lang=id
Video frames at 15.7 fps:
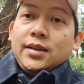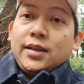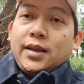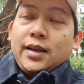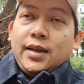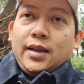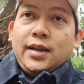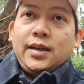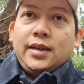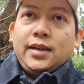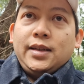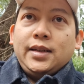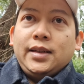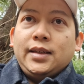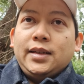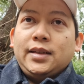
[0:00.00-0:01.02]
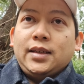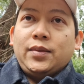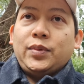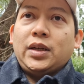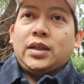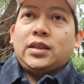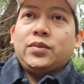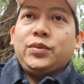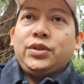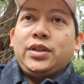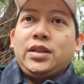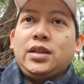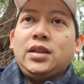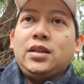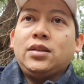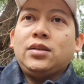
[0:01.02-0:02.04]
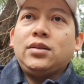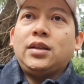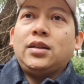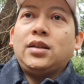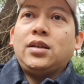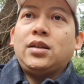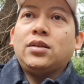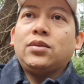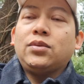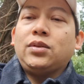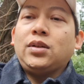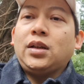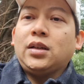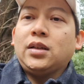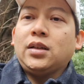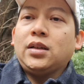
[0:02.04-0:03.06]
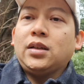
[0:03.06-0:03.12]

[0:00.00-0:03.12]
Oke, sampai ketemu di nih nih nih nih,